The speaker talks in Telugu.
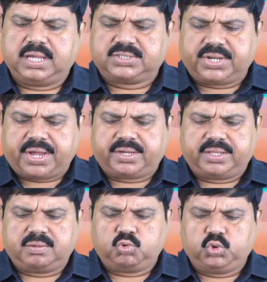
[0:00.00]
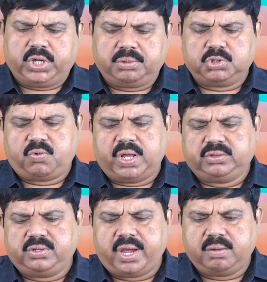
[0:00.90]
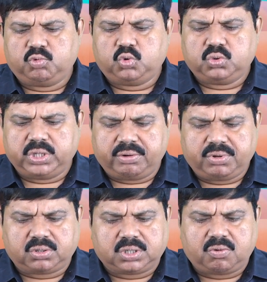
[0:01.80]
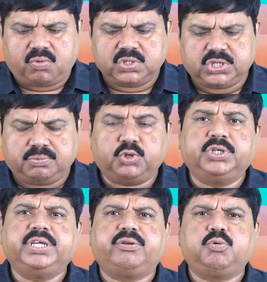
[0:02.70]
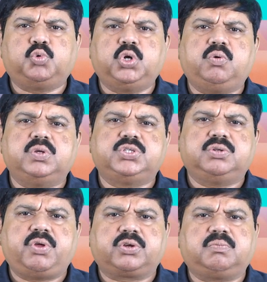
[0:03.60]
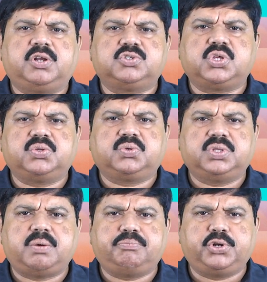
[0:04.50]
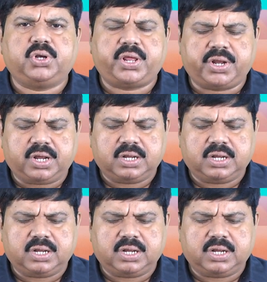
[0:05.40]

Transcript: ఎజ్రా గ్రంథము ఎనిమిదవ అధ్యాయము ఇరవై ఒకటవ వచనం నుండి ఇరవై మూడవ వచనం వరకు మనం చదువుకుందాం ప్రియులరా